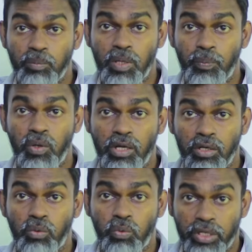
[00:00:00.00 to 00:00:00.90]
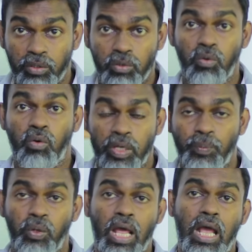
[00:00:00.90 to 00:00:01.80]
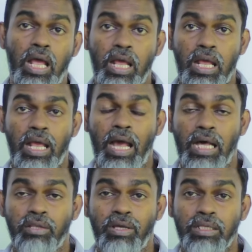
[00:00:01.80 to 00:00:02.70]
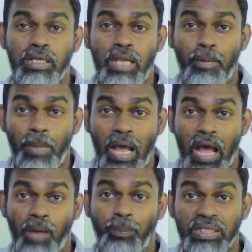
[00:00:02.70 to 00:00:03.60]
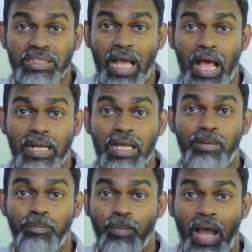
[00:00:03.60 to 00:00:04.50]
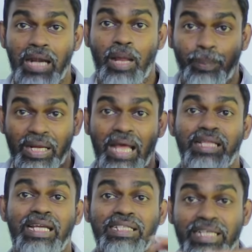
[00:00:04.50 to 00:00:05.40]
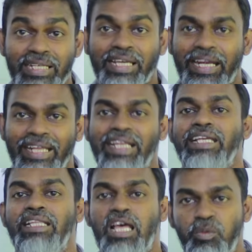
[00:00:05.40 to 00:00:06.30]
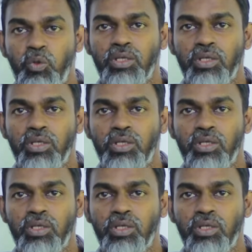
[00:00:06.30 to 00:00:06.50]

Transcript: பொம்பளை பிள்ளையோண்டு கூட்டிக்கொண்டு ஓடிப்போனால் ஓடி அது வந்து லமா அப்பச்சார பால் அபராதேன்னு சொல்லி கெட்டக்கரிக்கு தான் அது